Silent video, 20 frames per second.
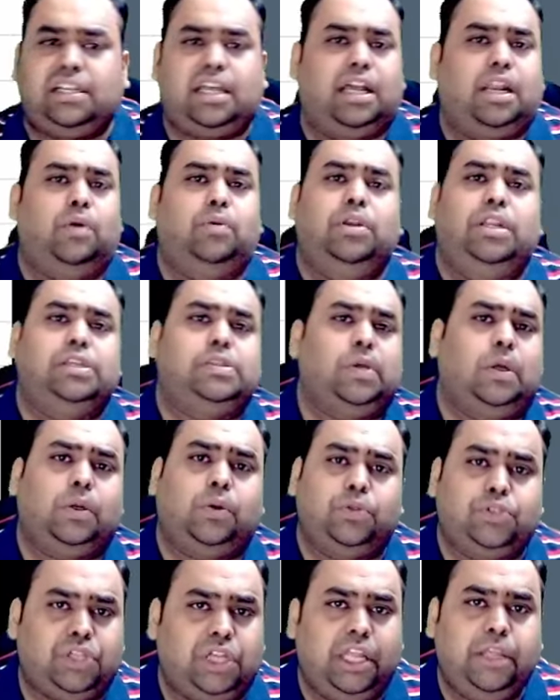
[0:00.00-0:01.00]
18, 19 और
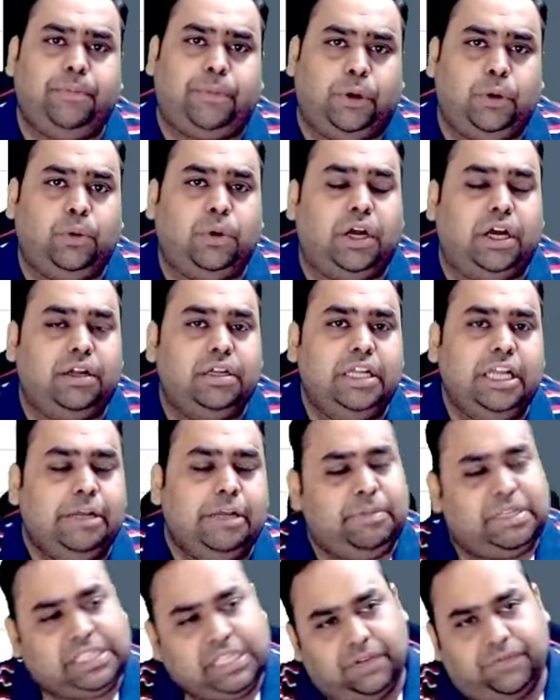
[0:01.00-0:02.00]
कुछ नहीं पढ़ूंगा
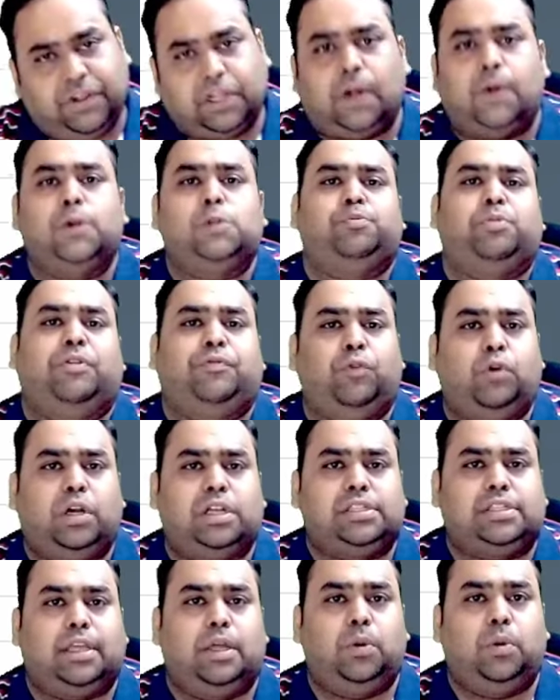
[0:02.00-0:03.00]
मैं सिर्फ अकाउंट्स पर
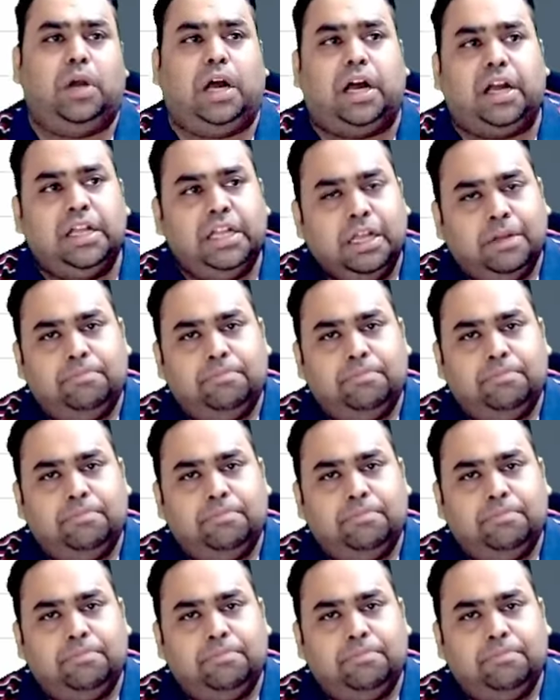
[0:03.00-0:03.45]
फोकस करूंगा